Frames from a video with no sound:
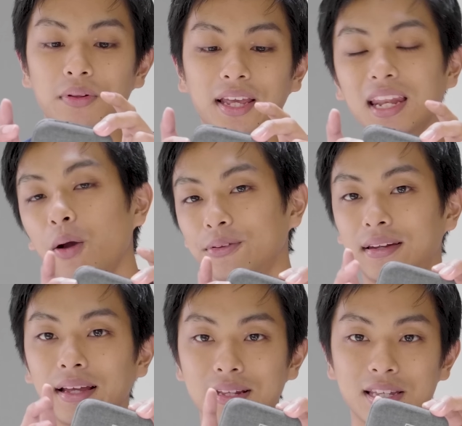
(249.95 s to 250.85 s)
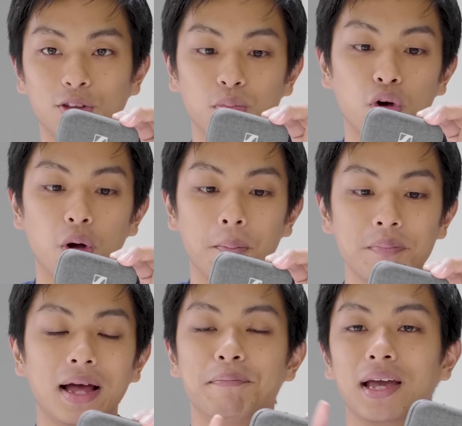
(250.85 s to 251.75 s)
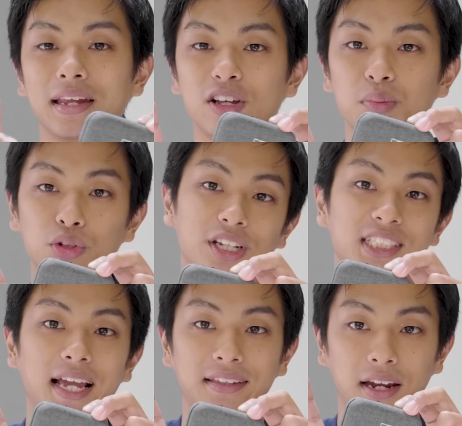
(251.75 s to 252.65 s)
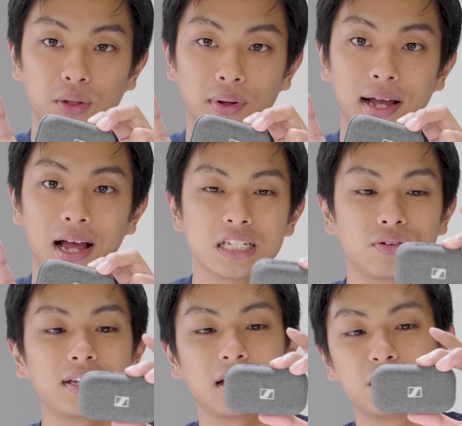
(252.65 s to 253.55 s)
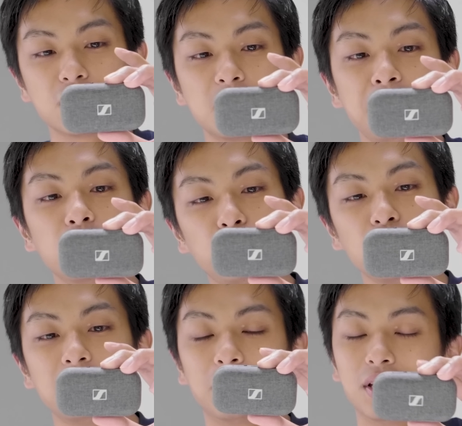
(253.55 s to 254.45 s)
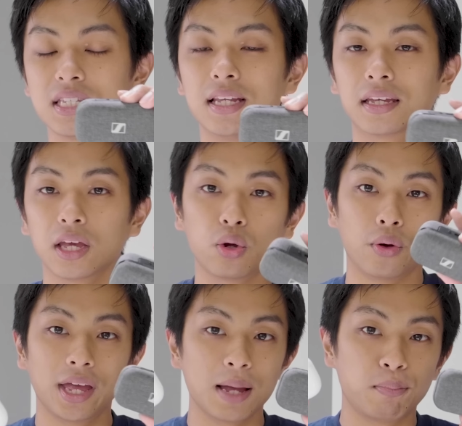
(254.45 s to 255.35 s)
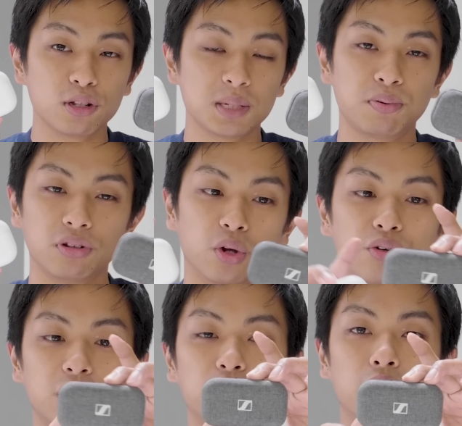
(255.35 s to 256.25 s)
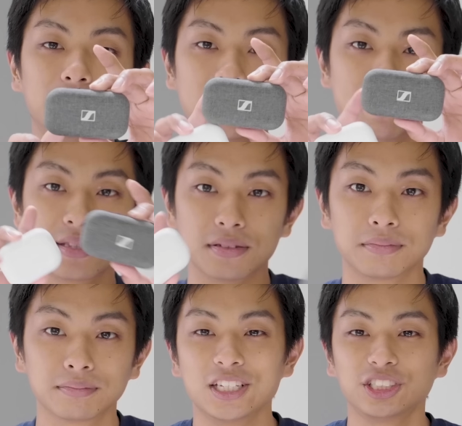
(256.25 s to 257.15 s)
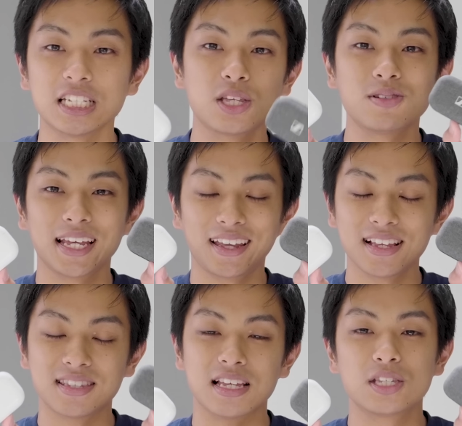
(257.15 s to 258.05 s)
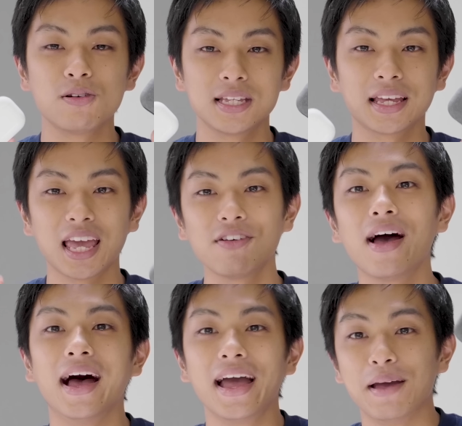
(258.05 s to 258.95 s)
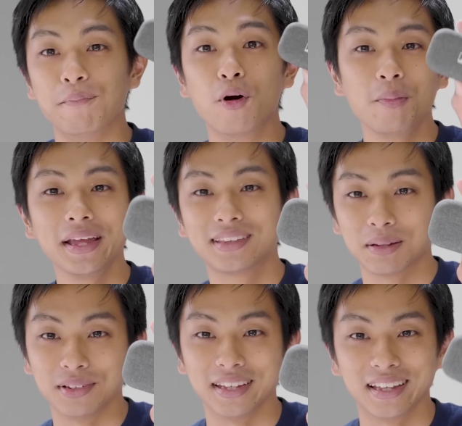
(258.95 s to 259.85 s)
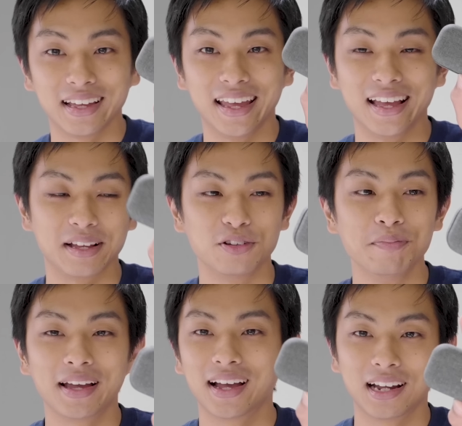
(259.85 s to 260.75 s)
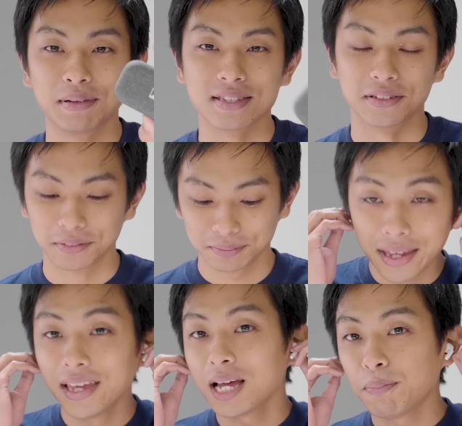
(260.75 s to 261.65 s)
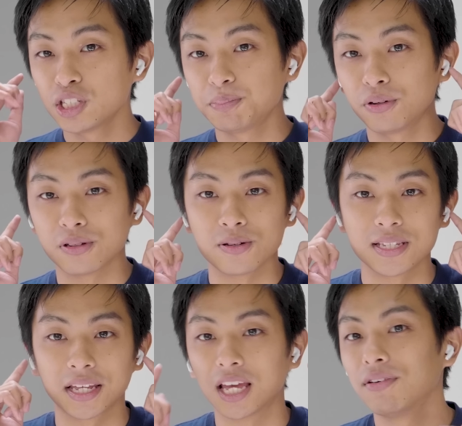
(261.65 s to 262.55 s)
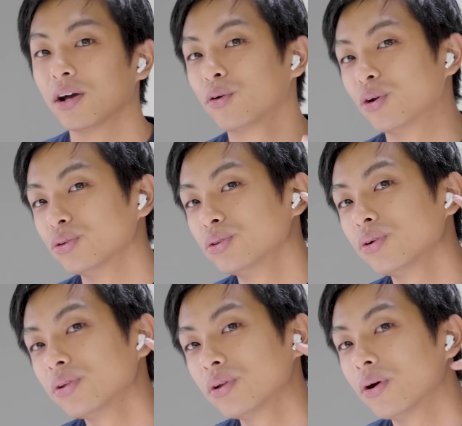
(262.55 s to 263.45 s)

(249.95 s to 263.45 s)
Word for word: もできないことはないんですけども、まあ、ペアリングモードにしてあげたりとか、そのあたりのスピードという意味でもですね、結構 AirPods Pro に遅れをとっています。そして操作系ですね、操作系はモメンタムに、えー、軍配が上がります。AirPods Pro の操作系は、このうどん